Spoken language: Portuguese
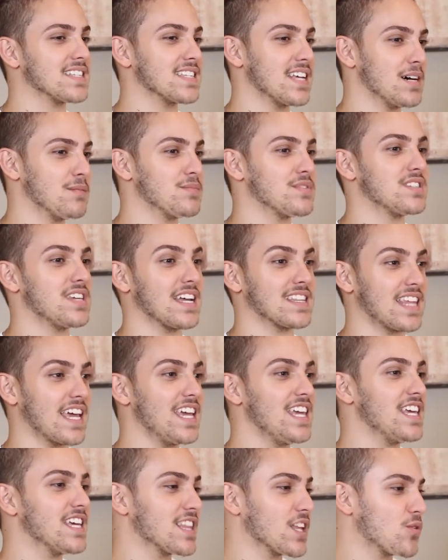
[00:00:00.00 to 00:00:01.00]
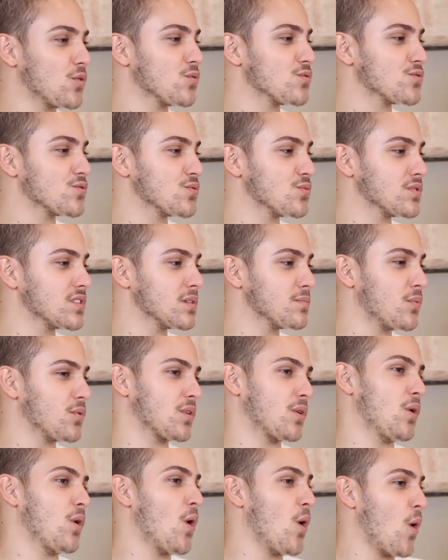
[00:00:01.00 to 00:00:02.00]
exames e até em ir na consulta,
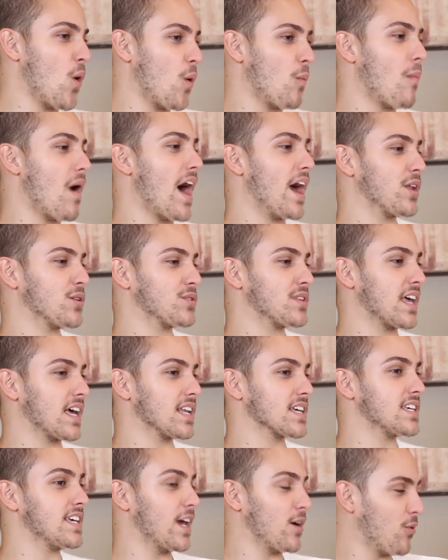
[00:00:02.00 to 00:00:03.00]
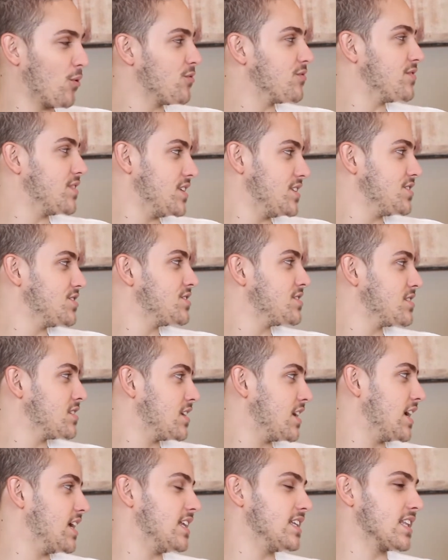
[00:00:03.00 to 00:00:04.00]
porque o marido dela, que é
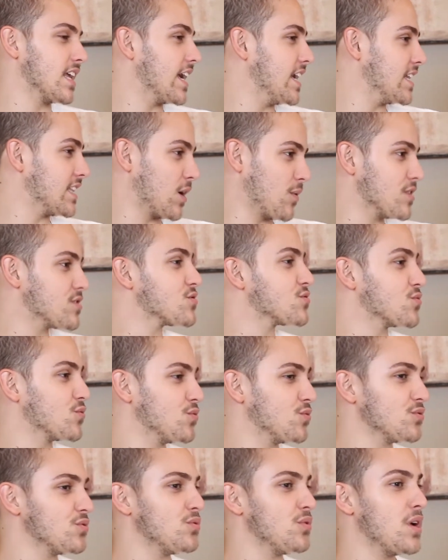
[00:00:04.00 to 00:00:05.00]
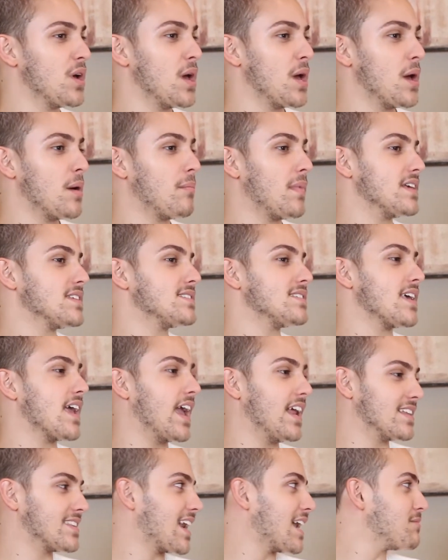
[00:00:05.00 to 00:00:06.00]
ouvinte, ele, ele não é surdo, mas
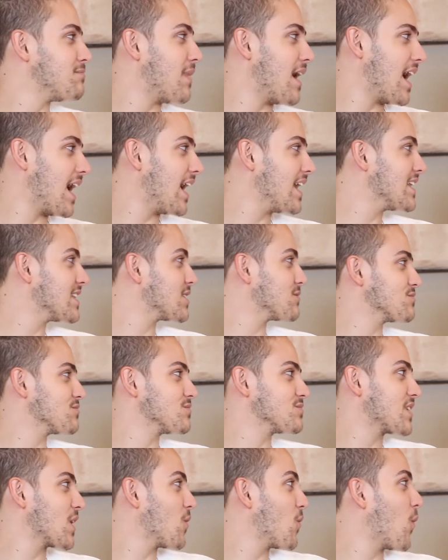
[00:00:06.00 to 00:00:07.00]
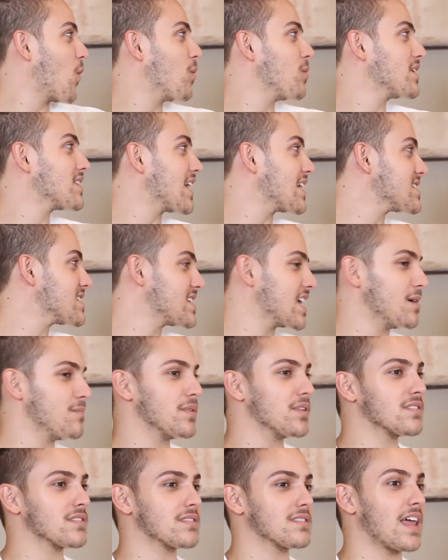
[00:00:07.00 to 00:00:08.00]
ele trabalha, não tem como, ele está
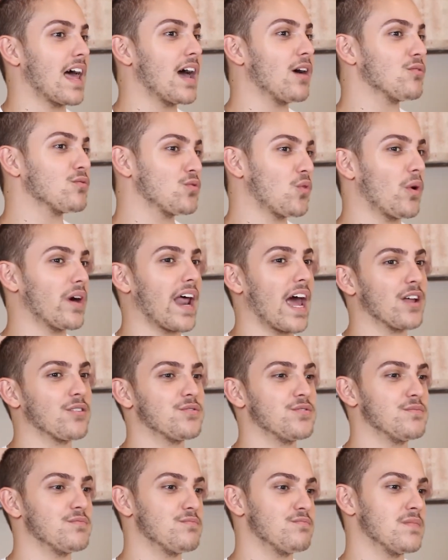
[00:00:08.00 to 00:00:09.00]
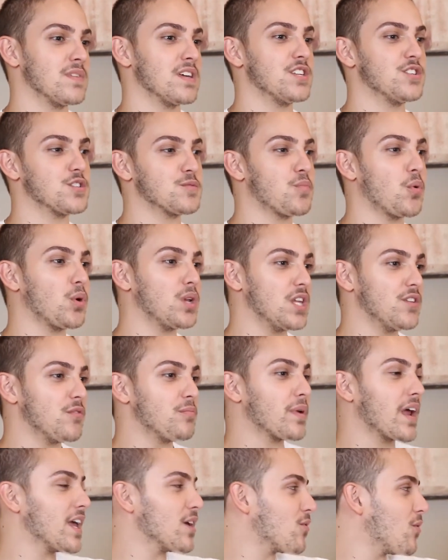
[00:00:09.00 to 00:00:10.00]
sempre, tá no horário de,
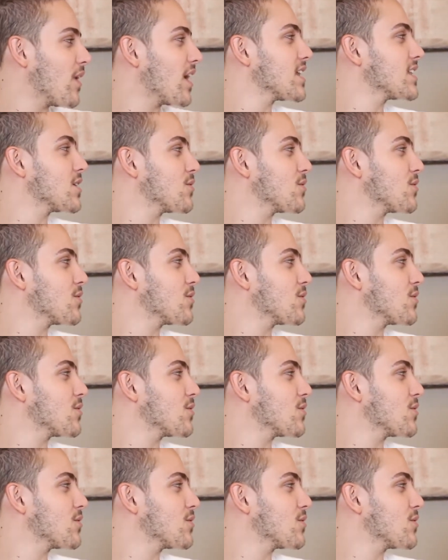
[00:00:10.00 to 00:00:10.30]
disponível para ir com ela